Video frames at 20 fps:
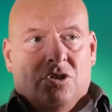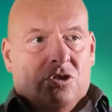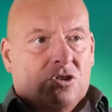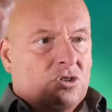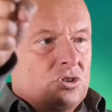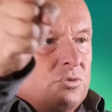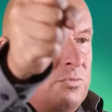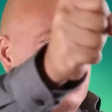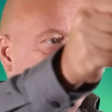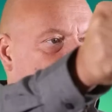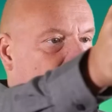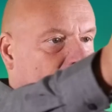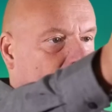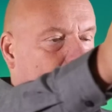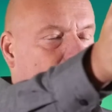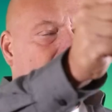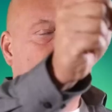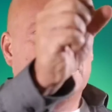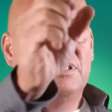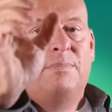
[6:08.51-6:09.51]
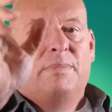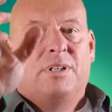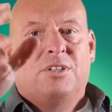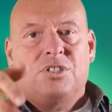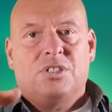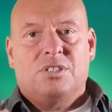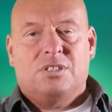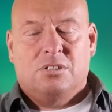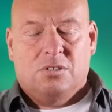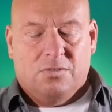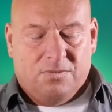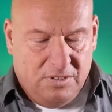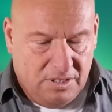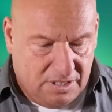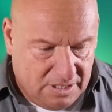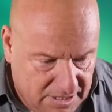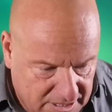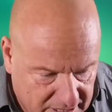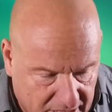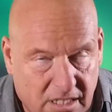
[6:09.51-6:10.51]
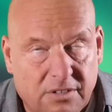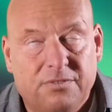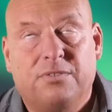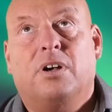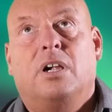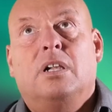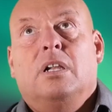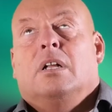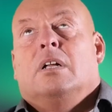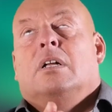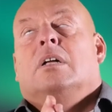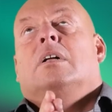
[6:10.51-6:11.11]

Schwört ab und die Menschen sind auf die Knie gefallen.